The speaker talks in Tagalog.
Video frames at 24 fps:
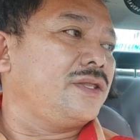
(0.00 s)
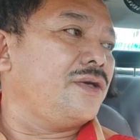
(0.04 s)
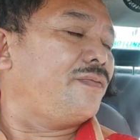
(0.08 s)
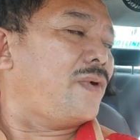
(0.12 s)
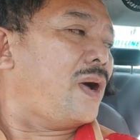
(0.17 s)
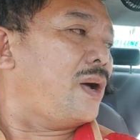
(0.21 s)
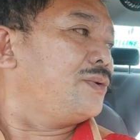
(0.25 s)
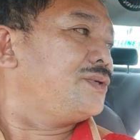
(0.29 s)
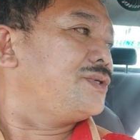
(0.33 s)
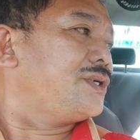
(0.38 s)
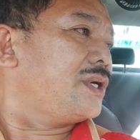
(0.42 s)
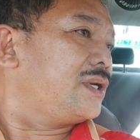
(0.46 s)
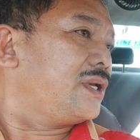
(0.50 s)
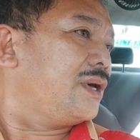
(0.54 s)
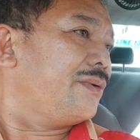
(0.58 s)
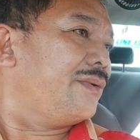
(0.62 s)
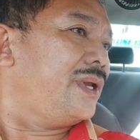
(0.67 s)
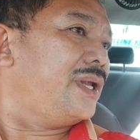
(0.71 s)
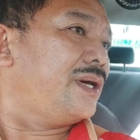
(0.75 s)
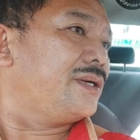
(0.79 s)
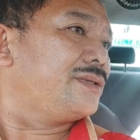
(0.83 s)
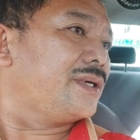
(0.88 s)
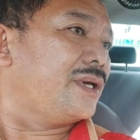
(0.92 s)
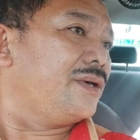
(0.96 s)
30 pounds ang
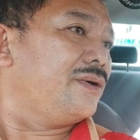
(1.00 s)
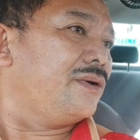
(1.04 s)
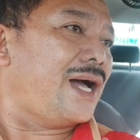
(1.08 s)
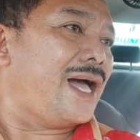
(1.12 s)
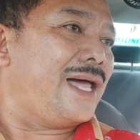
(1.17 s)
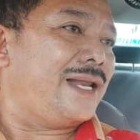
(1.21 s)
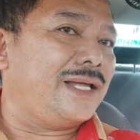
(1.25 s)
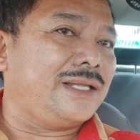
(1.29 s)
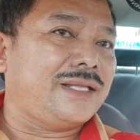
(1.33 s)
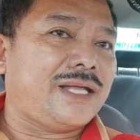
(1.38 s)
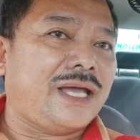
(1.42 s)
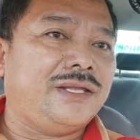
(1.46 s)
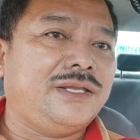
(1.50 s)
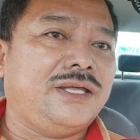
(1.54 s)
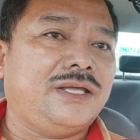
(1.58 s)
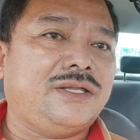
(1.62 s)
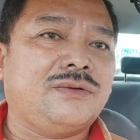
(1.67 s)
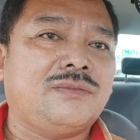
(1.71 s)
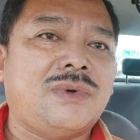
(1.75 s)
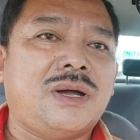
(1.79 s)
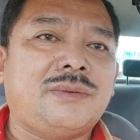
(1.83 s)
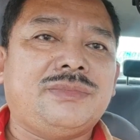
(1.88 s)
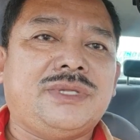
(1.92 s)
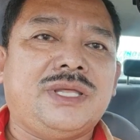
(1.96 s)
nawala sa'yo. Kanan tayo dito
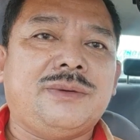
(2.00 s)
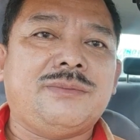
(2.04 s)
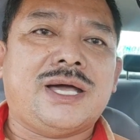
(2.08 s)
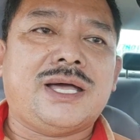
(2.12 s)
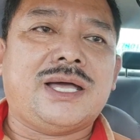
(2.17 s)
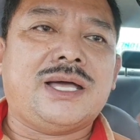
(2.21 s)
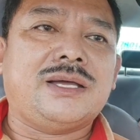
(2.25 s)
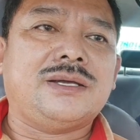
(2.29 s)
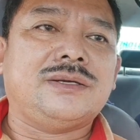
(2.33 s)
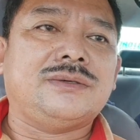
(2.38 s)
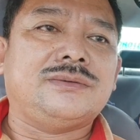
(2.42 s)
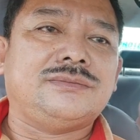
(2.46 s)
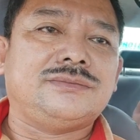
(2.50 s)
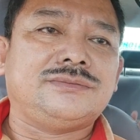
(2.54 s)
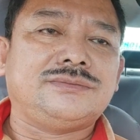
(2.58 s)
ma'am, di ba?